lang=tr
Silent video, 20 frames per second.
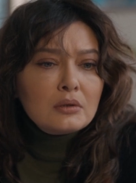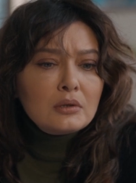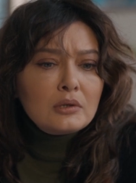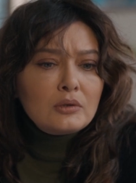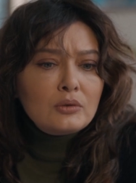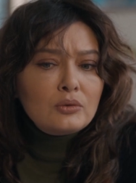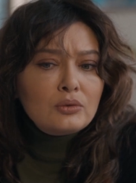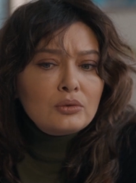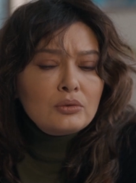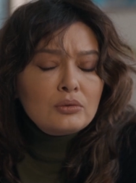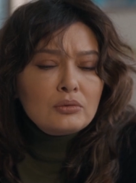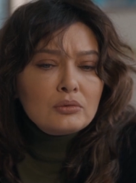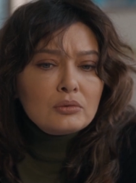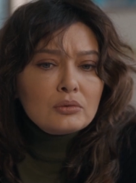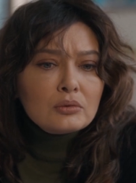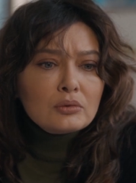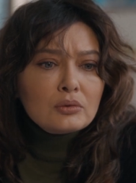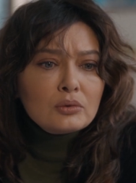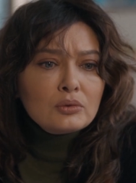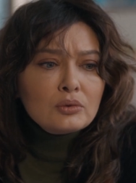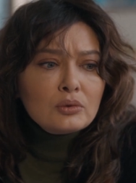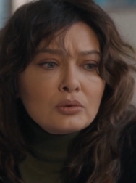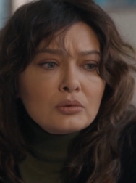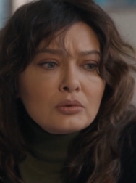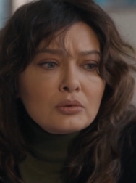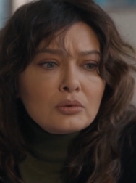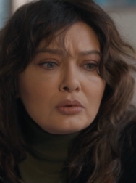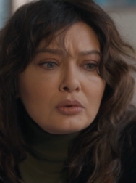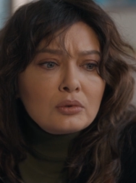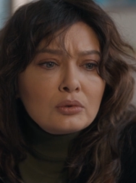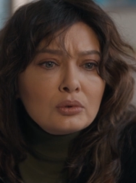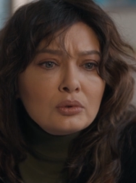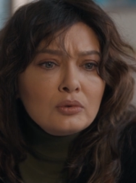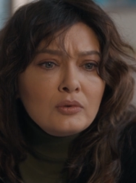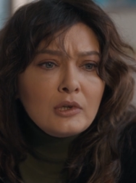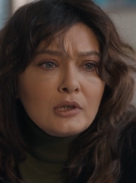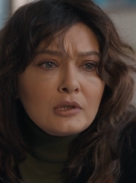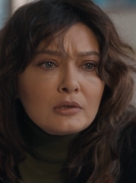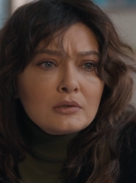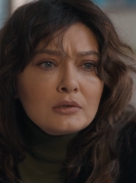E, dün onun
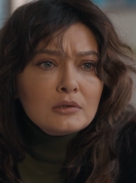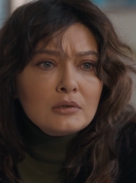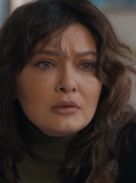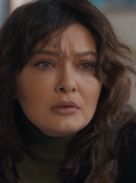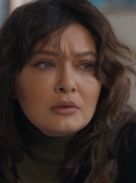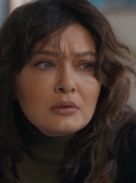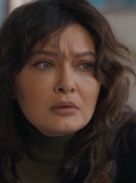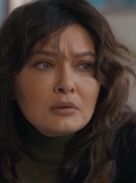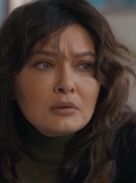okulu vardı.